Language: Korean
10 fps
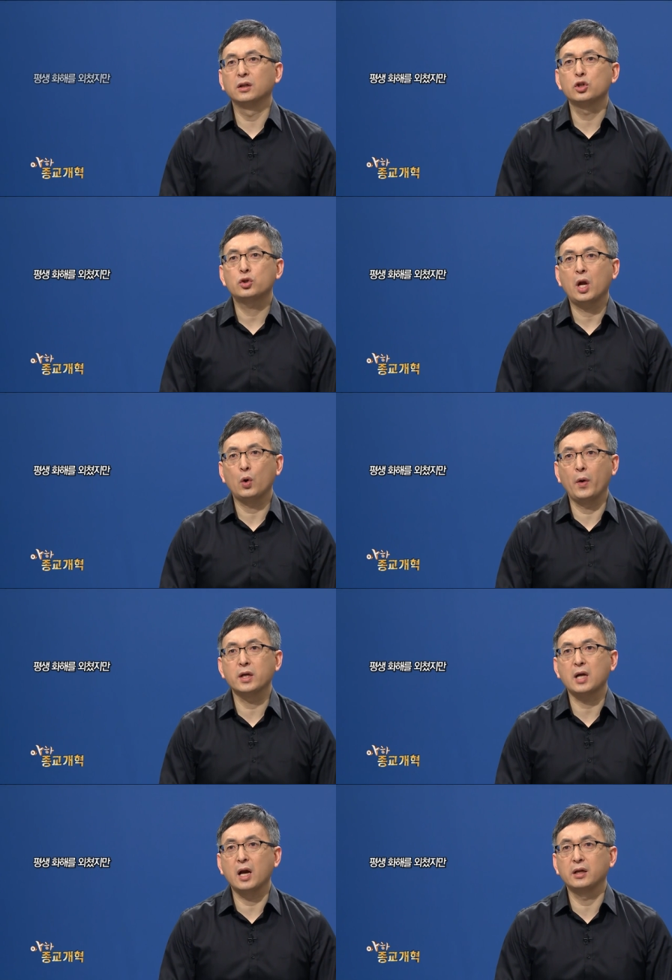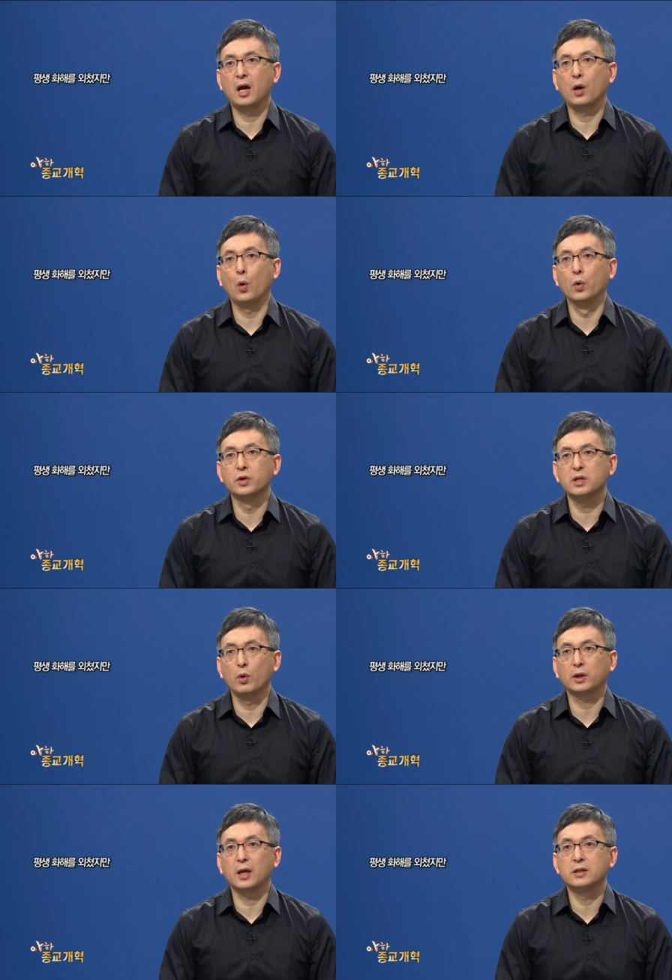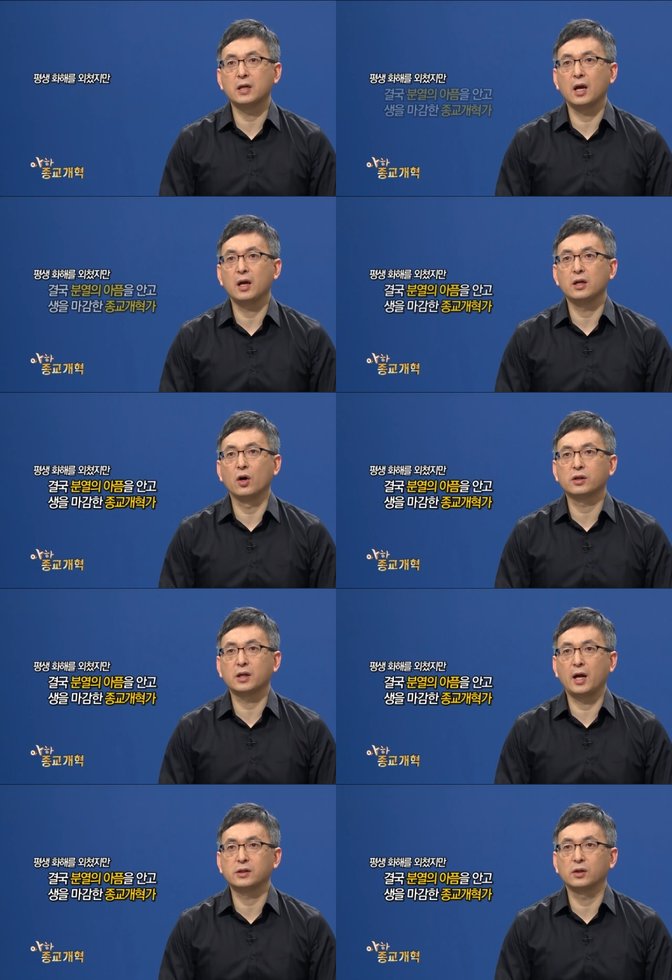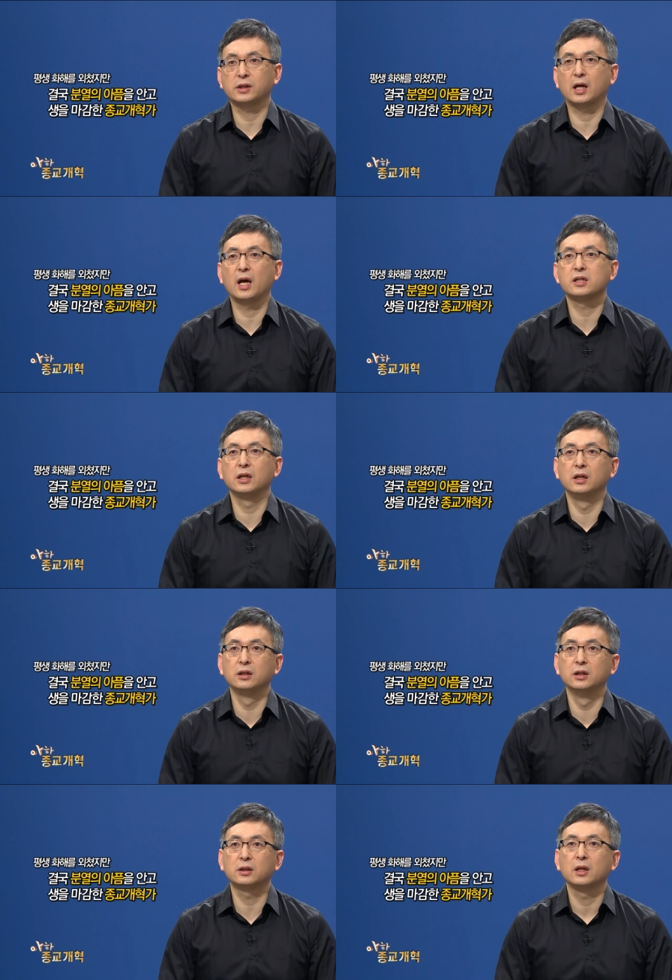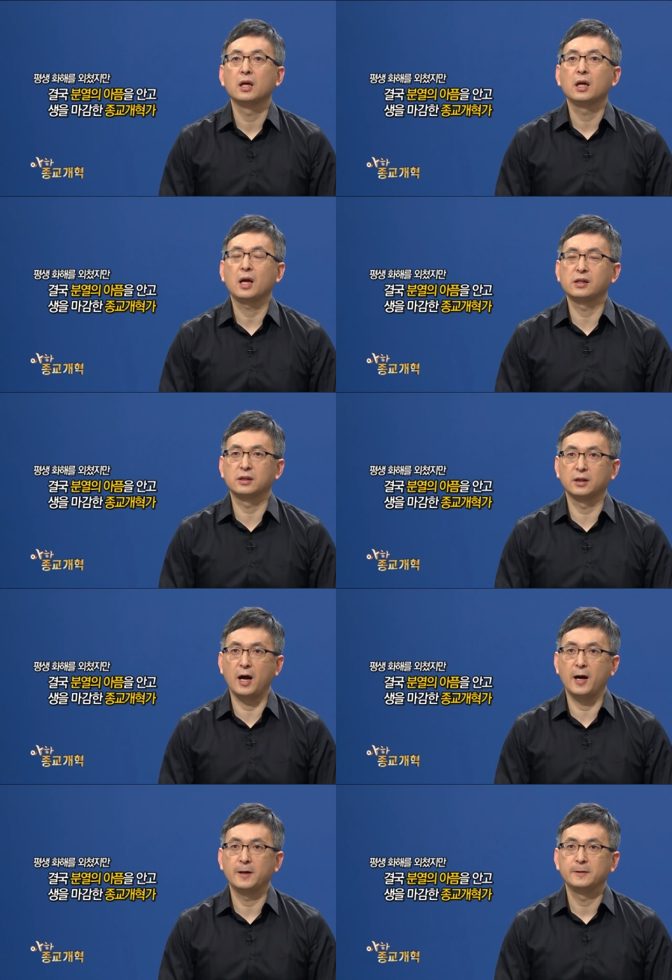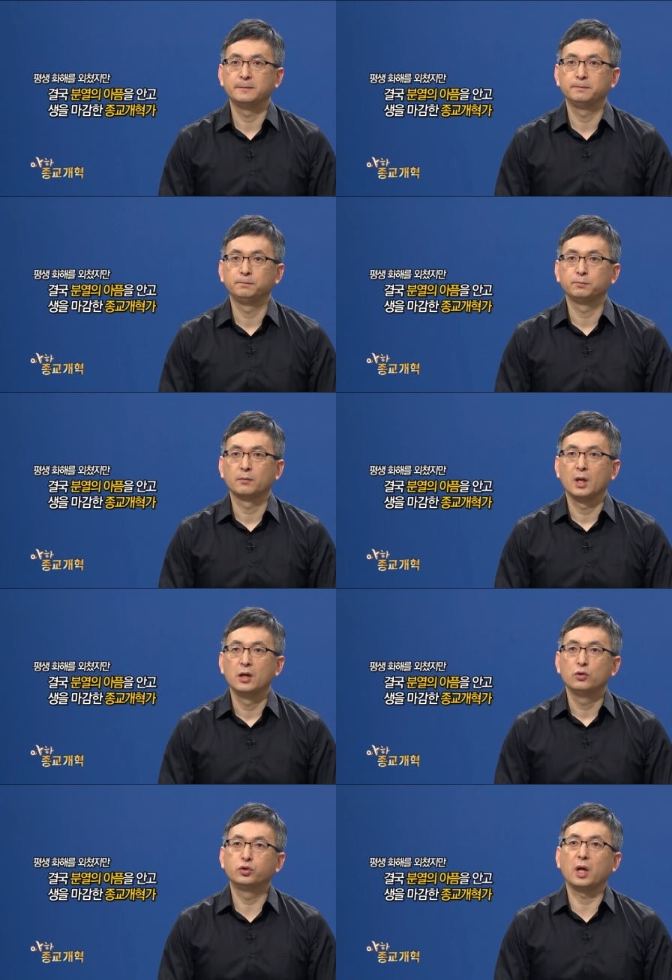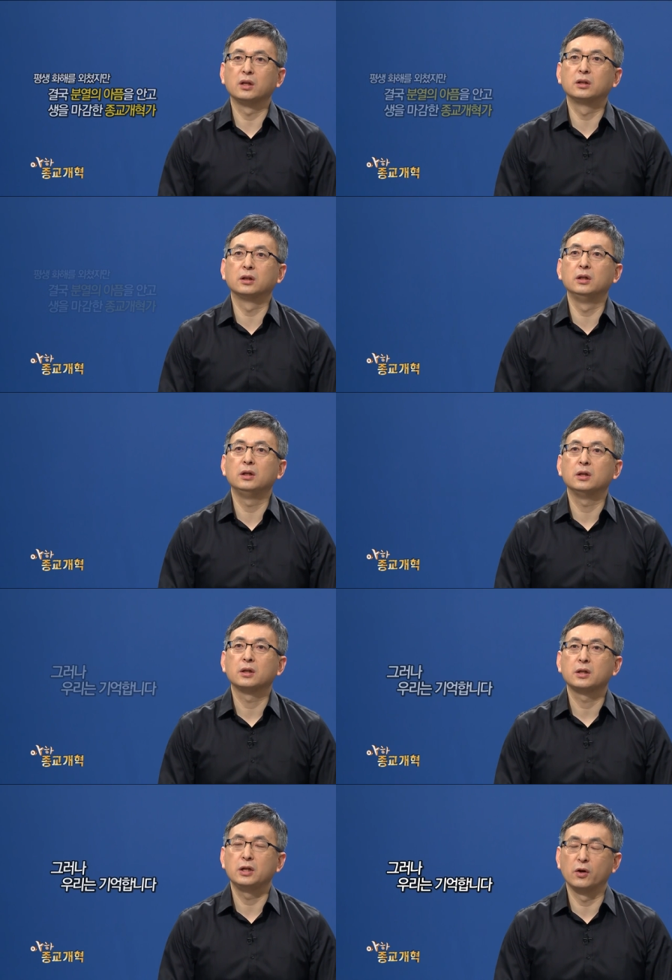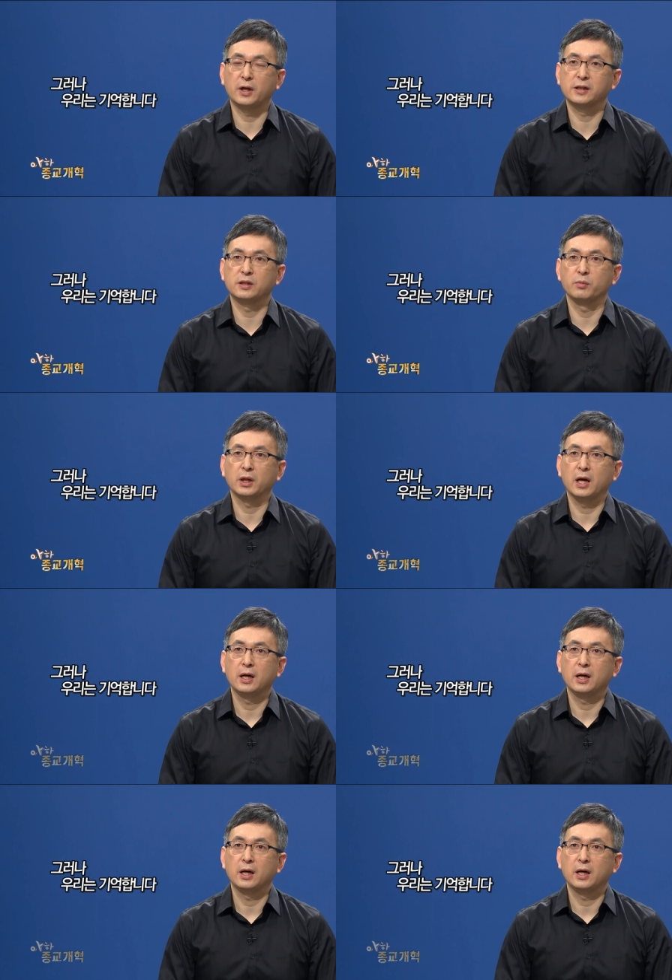그는 최고의 자리에 오르지 못한 채 역사에서 사라지는 듯 했으나 후대는 그를 기억했습니다.